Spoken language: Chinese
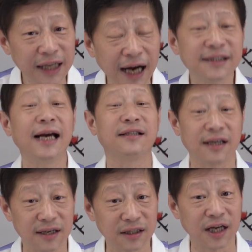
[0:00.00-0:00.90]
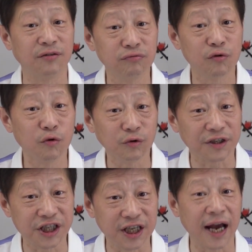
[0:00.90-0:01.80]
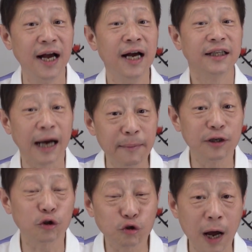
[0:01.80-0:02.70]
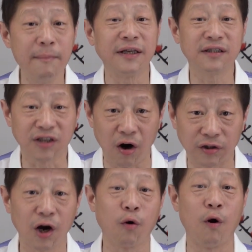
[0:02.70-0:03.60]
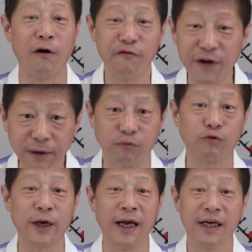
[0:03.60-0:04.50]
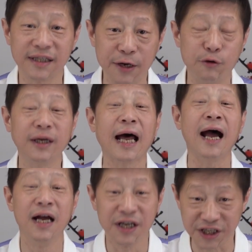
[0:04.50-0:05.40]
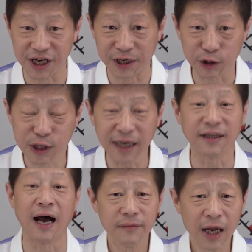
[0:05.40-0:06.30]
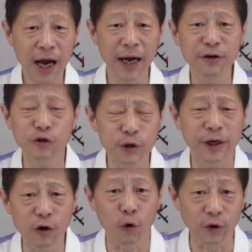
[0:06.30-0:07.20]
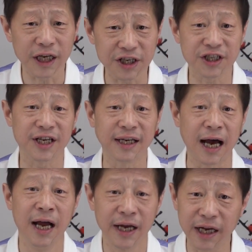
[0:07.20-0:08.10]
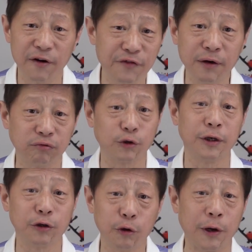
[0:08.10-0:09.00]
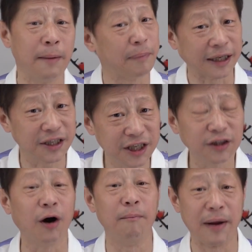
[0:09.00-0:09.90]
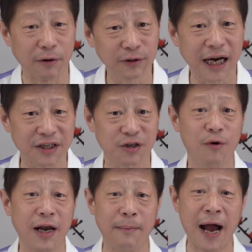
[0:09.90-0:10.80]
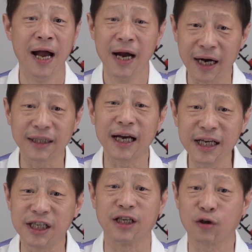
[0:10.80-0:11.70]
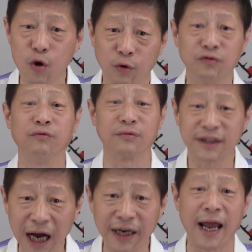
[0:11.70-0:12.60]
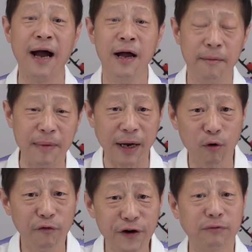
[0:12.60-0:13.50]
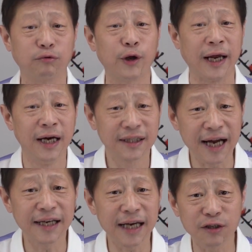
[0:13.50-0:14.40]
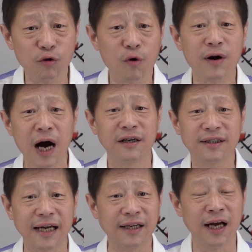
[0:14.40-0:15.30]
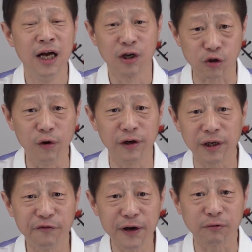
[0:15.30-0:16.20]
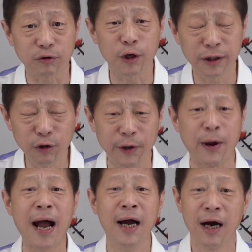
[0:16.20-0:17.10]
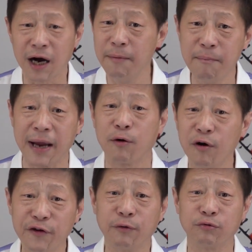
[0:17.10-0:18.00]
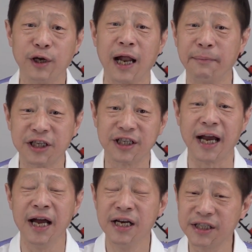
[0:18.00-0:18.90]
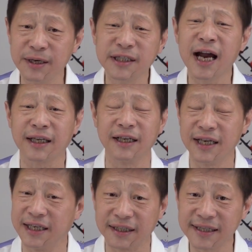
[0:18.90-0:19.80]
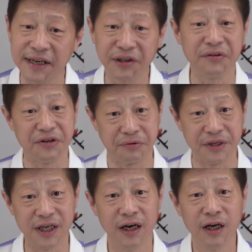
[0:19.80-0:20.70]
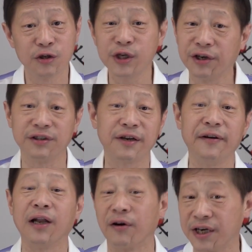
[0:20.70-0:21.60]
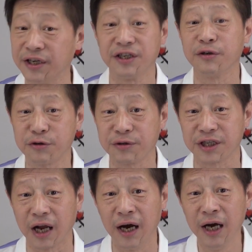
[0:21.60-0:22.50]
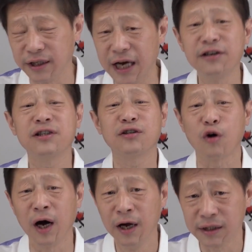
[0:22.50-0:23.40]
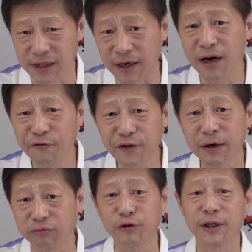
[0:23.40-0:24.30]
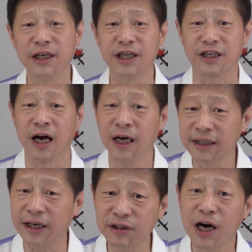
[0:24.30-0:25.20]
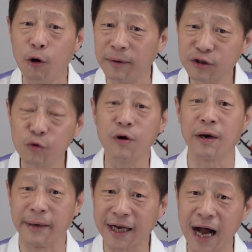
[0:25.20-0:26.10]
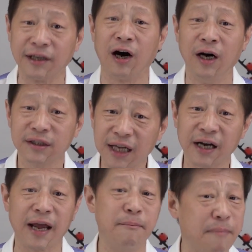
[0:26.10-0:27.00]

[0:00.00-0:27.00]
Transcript: 他在整个成都工作期间，他们就专门找到过飞虎队在云南仅剩的，还有最后活在世间的一个飞虎队的队员，把他接到美国大使馆里面，和他一起共度当年美国飞虎队参加中国抗日战争所有的飞虎队队员和美国飞虎队他们之间结下的那些战斗友谊。最后，这位老人已经去世了。也就是说，整个飞虎队的历史，他就让我们中国人民看到，当年